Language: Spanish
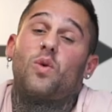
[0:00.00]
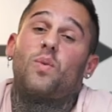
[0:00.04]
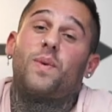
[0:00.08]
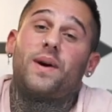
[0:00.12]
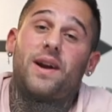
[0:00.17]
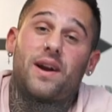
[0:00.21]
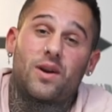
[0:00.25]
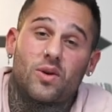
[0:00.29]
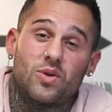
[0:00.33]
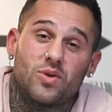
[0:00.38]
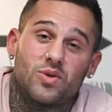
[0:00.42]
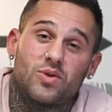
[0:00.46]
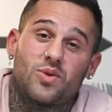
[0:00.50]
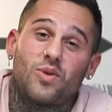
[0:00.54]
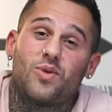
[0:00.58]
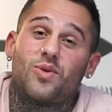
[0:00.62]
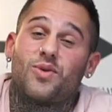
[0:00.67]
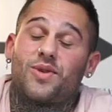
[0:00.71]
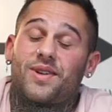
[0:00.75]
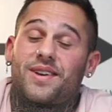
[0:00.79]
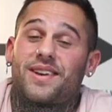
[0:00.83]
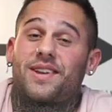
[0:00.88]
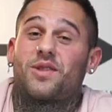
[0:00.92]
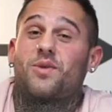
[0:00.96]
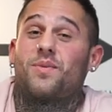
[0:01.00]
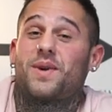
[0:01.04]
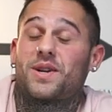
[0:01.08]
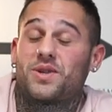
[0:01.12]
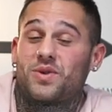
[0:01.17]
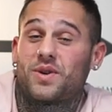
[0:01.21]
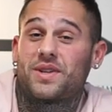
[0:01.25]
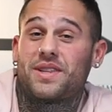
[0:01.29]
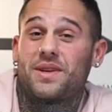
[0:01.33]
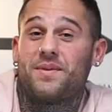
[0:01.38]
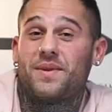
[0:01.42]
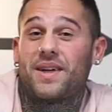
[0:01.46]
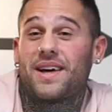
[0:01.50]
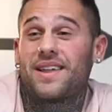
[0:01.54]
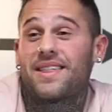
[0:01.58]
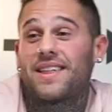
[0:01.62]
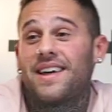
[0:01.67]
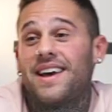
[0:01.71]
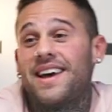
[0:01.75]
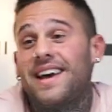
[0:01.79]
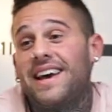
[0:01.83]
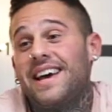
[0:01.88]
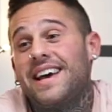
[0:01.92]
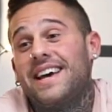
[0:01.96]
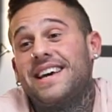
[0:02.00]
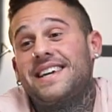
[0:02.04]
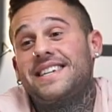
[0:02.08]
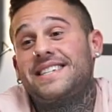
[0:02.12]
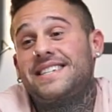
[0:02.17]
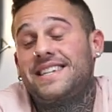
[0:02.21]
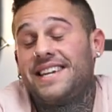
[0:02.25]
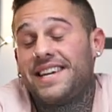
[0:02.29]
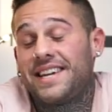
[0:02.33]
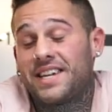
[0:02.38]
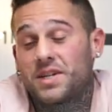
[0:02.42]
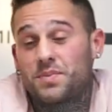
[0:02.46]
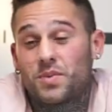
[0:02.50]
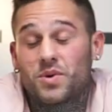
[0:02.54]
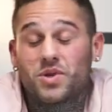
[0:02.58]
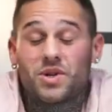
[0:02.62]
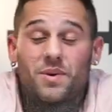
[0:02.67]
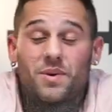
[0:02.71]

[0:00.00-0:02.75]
recuperar con todo y retomar su actividad, sí que es